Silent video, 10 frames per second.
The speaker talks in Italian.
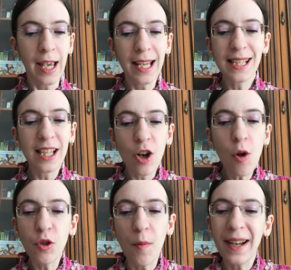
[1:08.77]
Che se
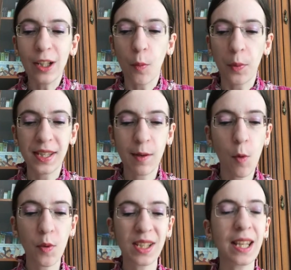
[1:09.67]
no domani non
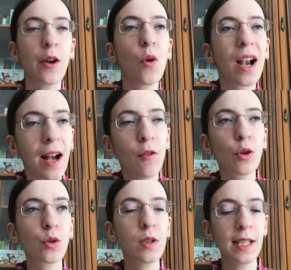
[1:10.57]
possiamo postare un
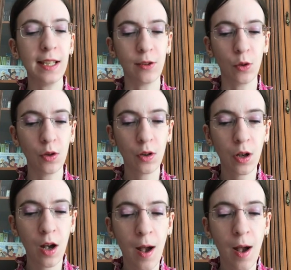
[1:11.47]
cavolo sul sito?